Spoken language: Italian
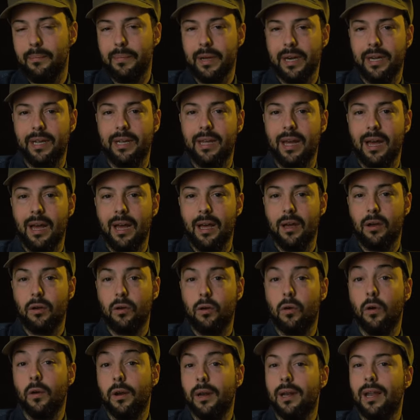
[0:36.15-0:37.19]
perché
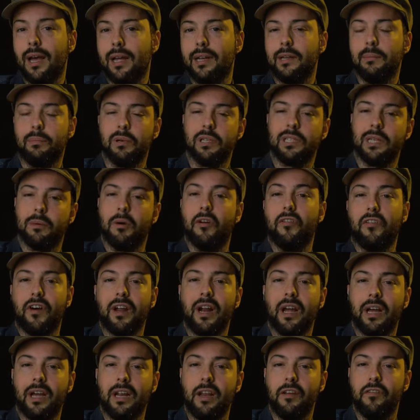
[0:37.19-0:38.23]
con LED possiamo
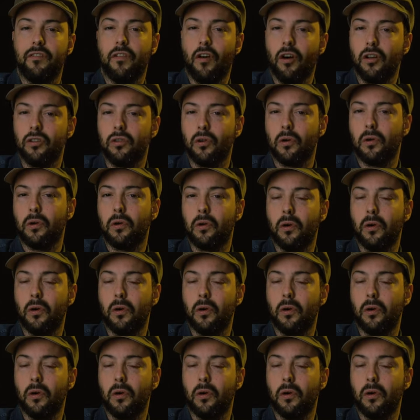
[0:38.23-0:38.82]
fare anche le foto,